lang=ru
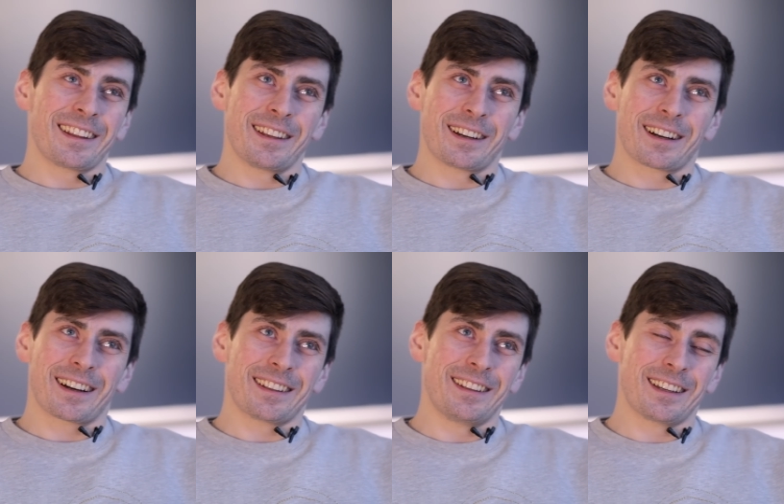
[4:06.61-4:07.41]
одних,
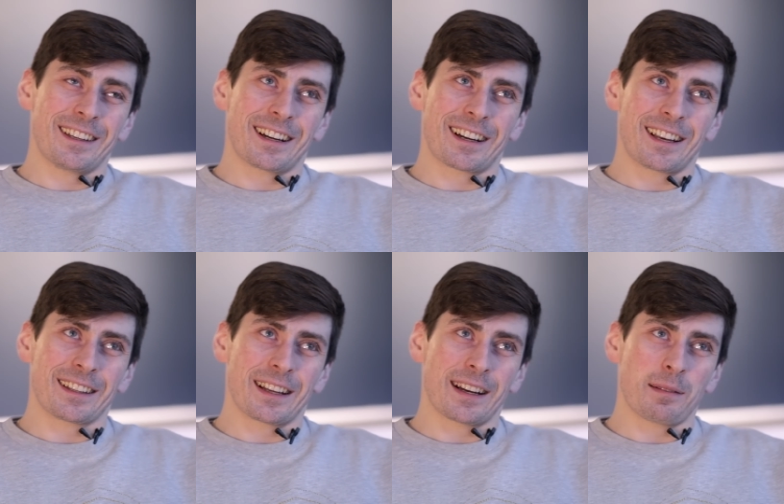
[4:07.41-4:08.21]
одних ехали
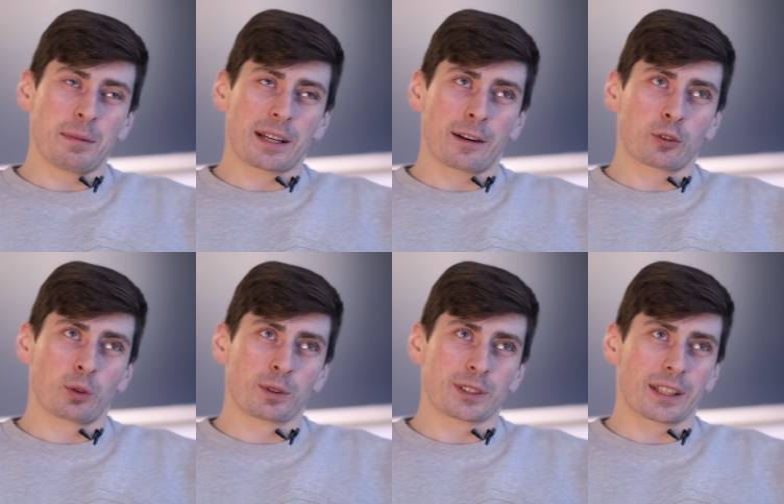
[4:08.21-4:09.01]
на
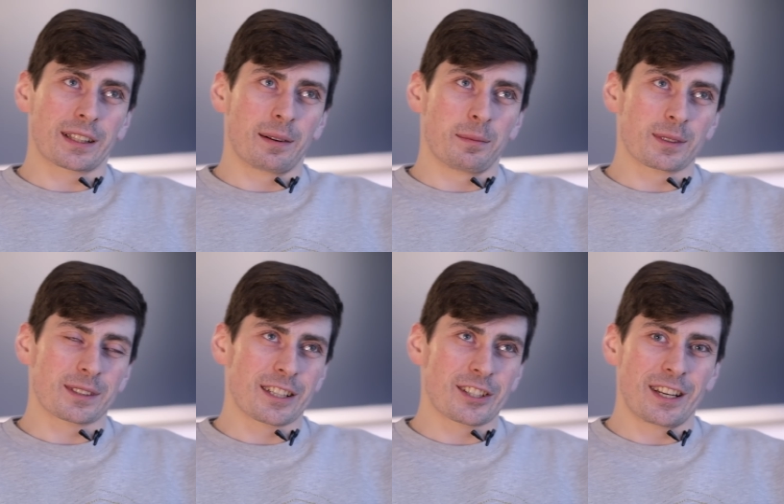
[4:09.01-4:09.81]
микроавтобусах, там
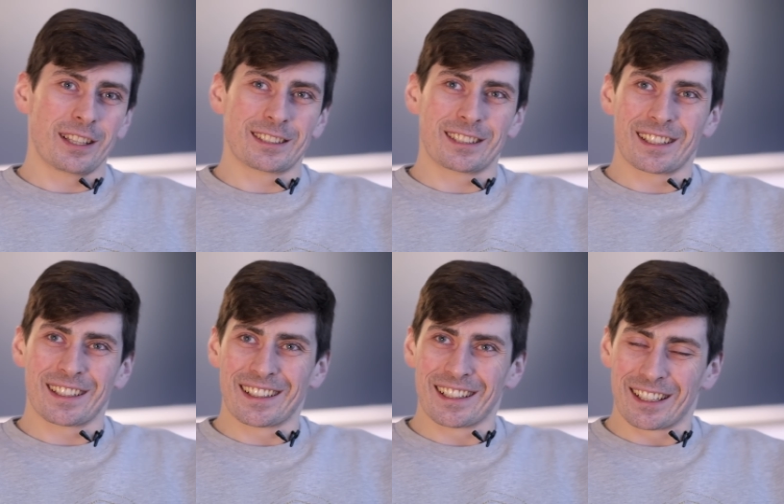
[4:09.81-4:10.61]
сложились
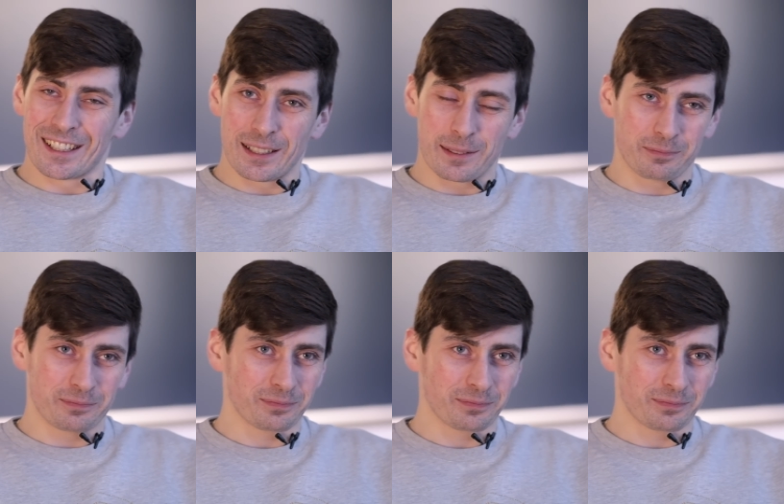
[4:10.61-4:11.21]
э,